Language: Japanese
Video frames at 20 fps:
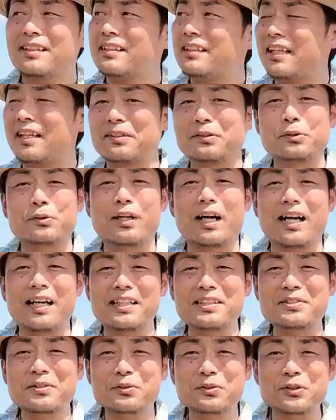あの
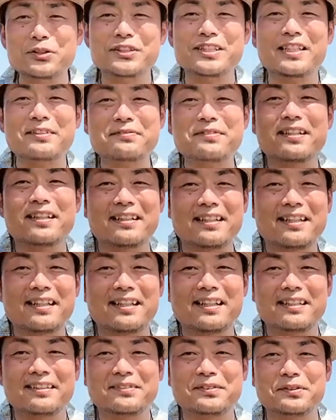会場のスタッフがね、
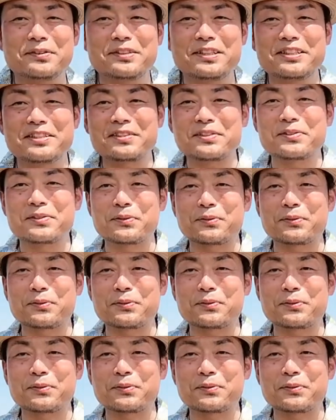あのにじゅう